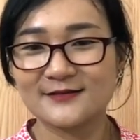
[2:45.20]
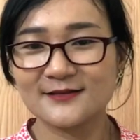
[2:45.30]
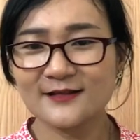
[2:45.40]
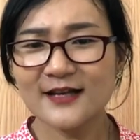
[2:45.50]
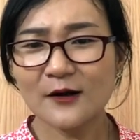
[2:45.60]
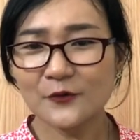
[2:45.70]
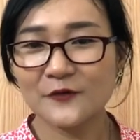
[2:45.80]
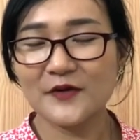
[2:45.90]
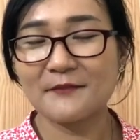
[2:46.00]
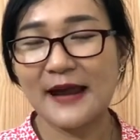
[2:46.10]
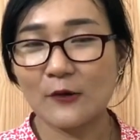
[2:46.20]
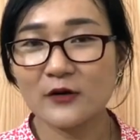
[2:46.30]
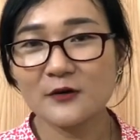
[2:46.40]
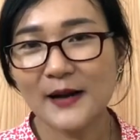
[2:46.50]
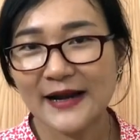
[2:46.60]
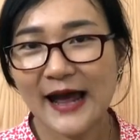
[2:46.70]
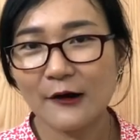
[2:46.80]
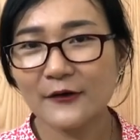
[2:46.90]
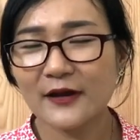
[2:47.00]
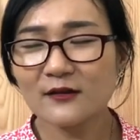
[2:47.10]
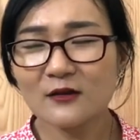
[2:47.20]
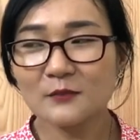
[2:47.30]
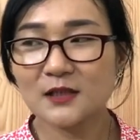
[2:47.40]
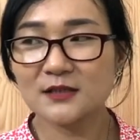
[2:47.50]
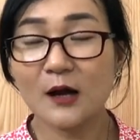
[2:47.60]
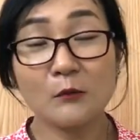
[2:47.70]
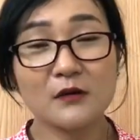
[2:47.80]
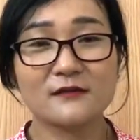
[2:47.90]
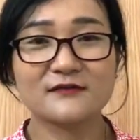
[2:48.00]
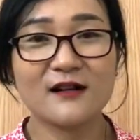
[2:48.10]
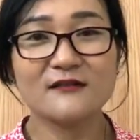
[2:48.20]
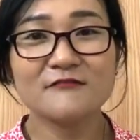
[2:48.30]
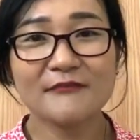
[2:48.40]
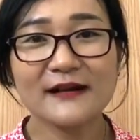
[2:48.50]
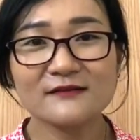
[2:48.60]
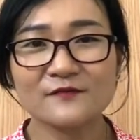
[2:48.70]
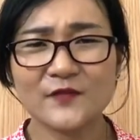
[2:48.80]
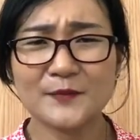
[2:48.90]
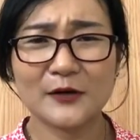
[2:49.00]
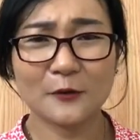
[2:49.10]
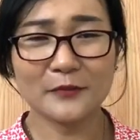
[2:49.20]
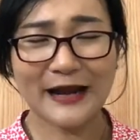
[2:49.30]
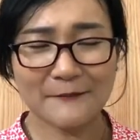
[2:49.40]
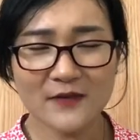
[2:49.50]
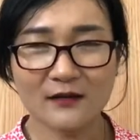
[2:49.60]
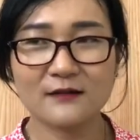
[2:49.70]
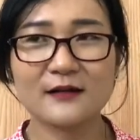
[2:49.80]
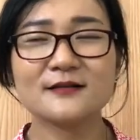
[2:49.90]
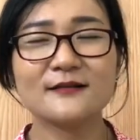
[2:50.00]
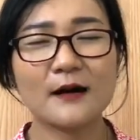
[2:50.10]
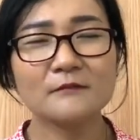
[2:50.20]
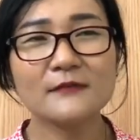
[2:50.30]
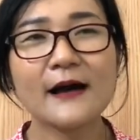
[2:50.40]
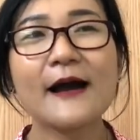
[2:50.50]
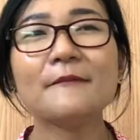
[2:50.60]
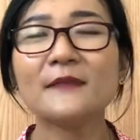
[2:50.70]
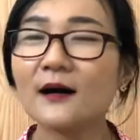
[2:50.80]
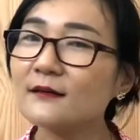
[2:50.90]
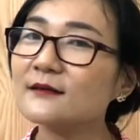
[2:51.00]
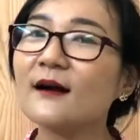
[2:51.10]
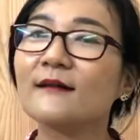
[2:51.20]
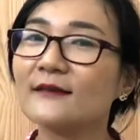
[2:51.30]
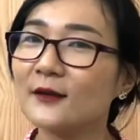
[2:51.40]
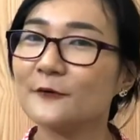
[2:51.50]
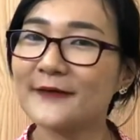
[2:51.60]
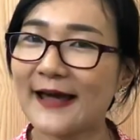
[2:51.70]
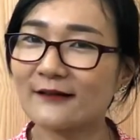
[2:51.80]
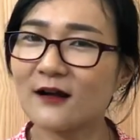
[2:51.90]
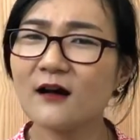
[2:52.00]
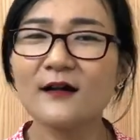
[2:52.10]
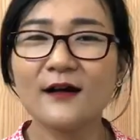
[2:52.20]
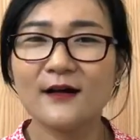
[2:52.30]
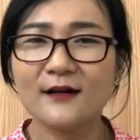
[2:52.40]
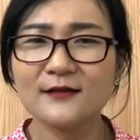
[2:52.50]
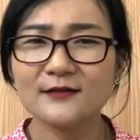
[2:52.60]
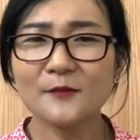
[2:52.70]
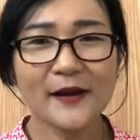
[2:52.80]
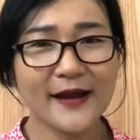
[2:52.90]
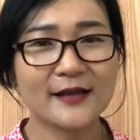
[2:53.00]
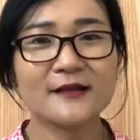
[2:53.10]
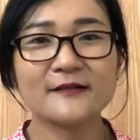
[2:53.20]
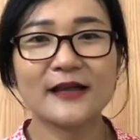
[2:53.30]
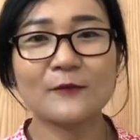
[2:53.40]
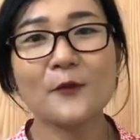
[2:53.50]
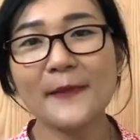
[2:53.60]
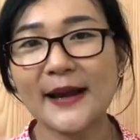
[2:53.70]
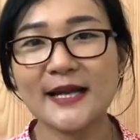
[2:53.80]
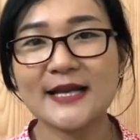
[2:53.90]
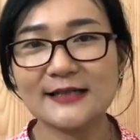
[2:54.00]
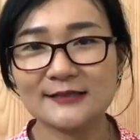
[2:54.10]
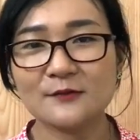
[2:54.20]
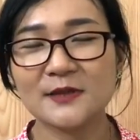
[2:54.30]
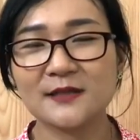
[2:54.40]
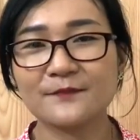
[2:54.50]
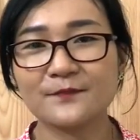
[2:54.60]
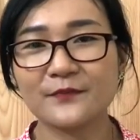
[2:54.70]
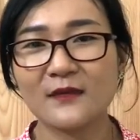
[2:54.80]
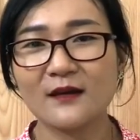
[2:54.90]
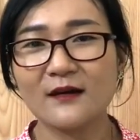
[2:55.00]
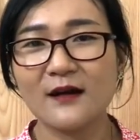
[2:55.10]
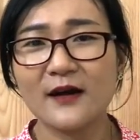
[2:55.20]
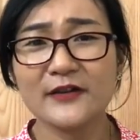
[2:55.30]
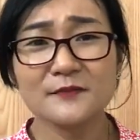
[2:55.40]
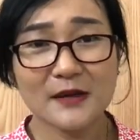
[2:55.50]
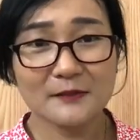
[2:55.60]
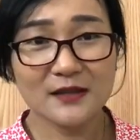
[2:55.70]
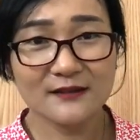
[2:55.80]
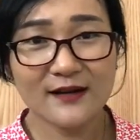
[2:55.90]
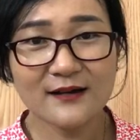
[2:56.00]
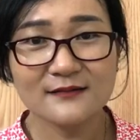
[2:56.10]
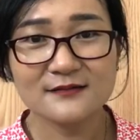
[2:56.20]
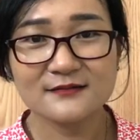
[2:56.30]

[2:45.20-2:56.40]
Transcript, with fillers: Những cái câu chuyện về mẹ của cựu bà Đao khiến cho mình không ngừng rơi nước mắt vì mình cũng cảm nhận được cái sự ấm áp, ân cần, dịu dàng đó giống hệt cho những gì bố mẹ đã dành cho mình nhưng mà mình á